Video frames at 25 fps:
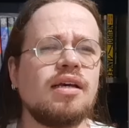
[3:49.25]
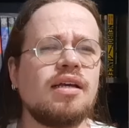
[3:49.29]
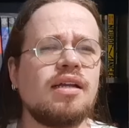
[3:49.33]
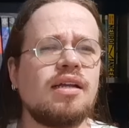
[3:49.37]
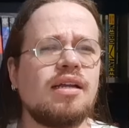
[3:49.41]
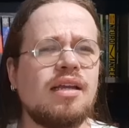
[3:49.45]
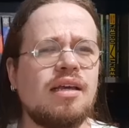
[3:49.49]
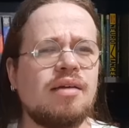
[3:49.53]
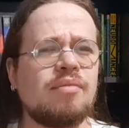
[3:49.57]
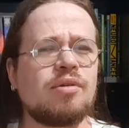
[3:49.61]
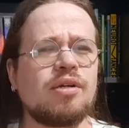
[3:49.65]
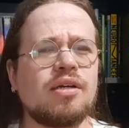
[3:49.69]

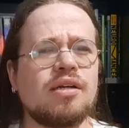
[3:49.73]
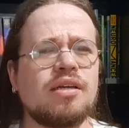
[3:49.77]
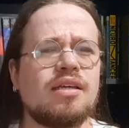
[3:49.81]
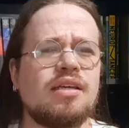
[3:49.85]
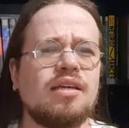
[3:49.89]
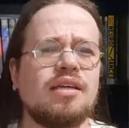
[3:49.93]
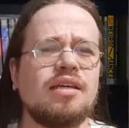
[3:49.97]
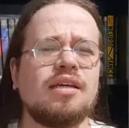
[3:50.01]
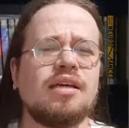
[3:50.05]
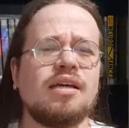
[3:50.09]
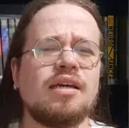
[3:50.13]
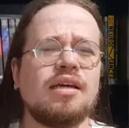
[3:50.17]
Lembra
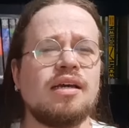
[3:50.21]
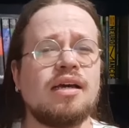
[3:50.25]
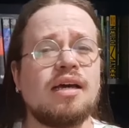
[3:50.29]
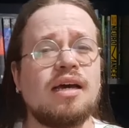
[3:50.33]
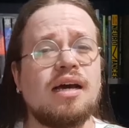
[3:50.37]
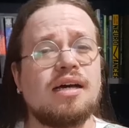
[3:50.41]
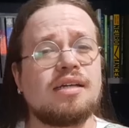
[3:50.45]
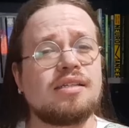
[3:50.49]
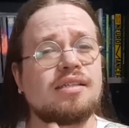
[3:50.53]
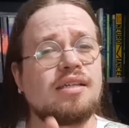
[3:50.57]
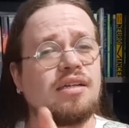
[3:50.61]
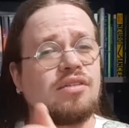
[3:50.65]
que
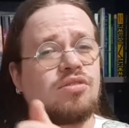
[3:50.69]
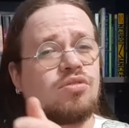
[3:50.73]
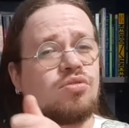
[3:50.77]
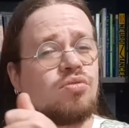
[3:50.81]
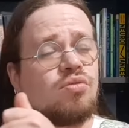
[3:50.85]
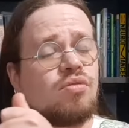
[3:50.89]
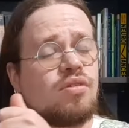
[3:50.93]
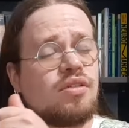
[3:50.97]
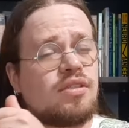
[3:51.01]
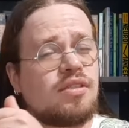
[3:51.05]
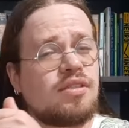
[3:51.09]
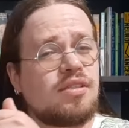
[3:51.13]
as
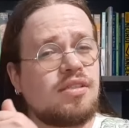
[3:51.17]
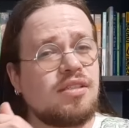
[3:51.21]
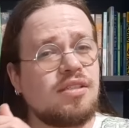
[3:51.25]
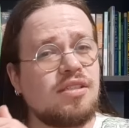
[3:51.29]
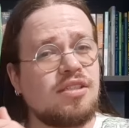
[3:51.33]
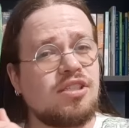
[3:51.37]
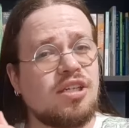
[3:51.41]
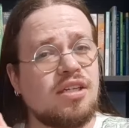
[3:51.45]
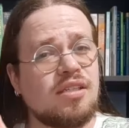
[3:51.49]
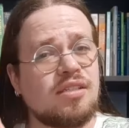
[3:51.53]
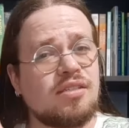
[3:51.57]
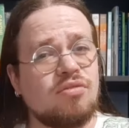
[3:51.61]
rações
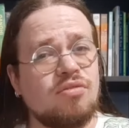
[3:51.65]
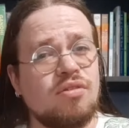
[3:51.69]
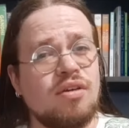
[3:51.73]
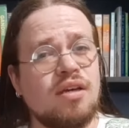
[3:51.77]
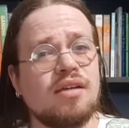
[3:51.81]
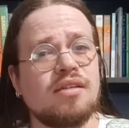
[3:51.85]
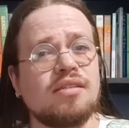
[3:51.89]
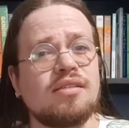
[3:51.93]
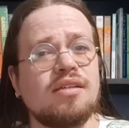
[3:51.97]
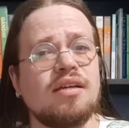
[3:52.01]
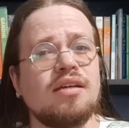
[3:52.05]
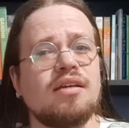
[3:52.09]
já são
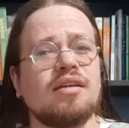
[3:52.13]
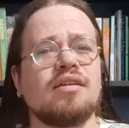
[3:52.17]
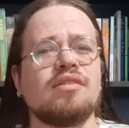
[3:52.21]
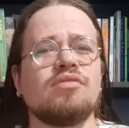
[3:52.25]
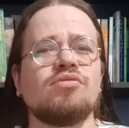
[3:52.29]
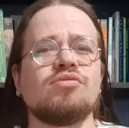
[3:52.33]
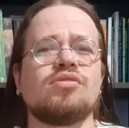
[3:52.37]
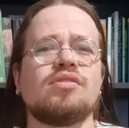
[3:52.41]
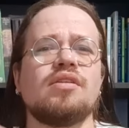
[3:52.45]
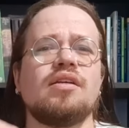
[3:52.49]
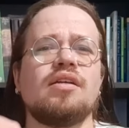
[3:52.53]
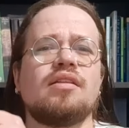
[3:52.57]
ricas em
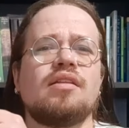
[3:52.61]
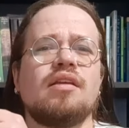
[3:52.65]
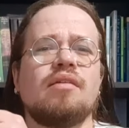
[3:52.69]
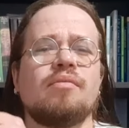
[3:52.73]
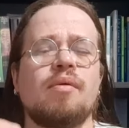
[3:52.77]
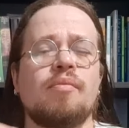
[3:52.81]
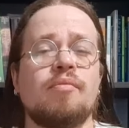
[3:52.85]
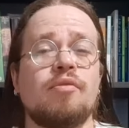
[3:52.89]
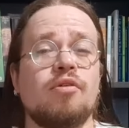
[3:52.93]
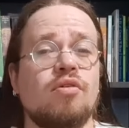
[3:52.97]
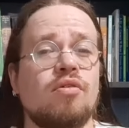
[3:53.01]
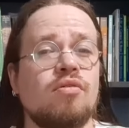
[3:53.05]
grãos e têm
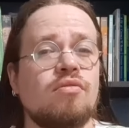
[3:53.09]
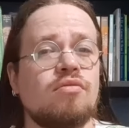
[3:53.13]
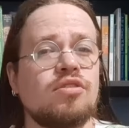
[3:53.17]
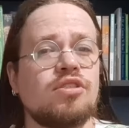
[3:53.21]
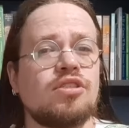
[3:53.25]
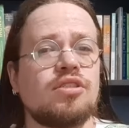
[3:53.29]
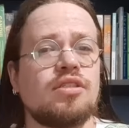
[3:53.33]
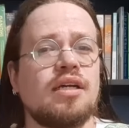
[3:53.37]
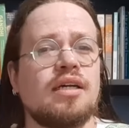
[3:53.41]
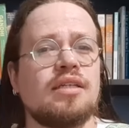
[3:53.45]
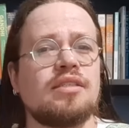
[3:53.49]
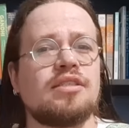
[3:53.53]
uma menor
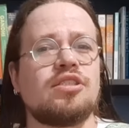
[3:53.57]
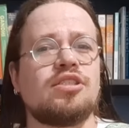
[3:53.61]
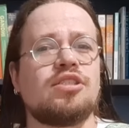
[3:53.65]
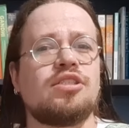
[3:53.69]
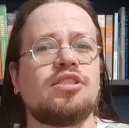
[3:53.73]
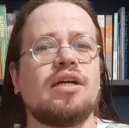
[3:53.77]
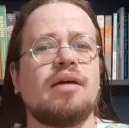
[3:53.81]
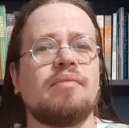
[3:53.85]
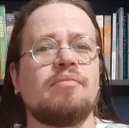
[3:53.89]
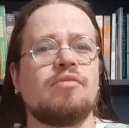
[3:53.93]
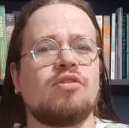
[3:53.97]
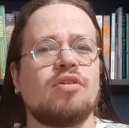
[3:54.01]
quantidade
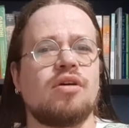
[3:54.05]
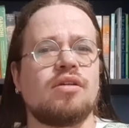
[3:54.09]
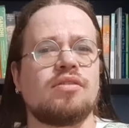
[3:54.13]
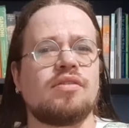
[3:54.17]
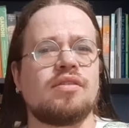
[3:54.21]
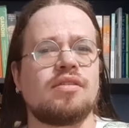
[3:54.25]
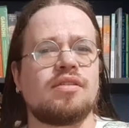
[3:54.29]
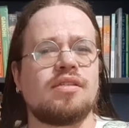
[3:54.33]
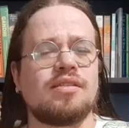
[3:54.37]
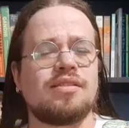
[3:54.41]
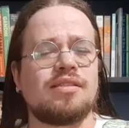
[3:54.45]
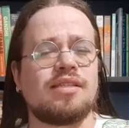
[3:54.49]
de
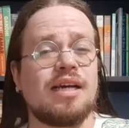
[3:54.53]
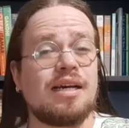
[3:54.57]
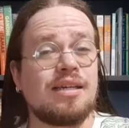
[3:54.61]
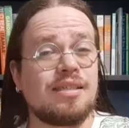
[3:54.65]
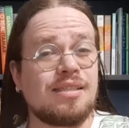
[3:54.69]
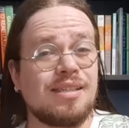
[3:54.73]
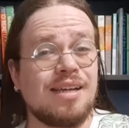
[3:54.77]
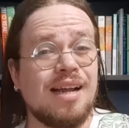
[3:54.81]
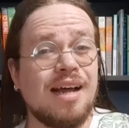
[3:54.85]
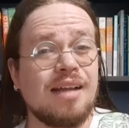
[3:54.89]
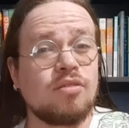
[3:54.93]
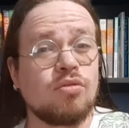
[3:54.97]
aminoácidos
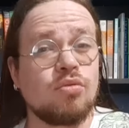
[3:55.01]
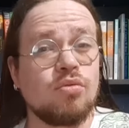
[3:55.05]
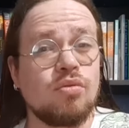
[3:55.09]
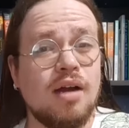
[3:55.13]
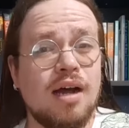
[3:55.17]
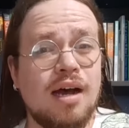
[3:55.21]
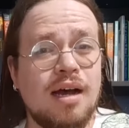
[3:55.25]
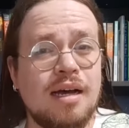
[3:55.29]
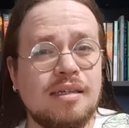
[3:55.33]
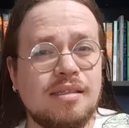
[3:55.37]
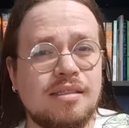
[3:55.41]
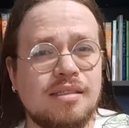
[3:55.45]
essenciais
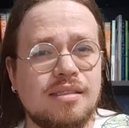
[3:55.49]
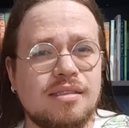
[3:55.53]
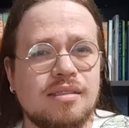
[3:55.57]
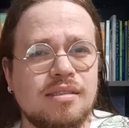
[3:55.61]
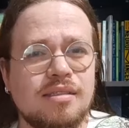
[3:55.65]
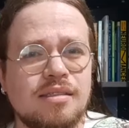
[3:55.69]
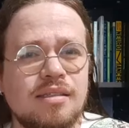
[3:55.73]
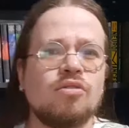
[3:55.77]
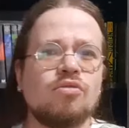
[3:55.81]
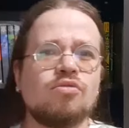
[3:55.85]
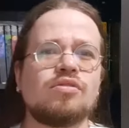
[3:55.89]
naturais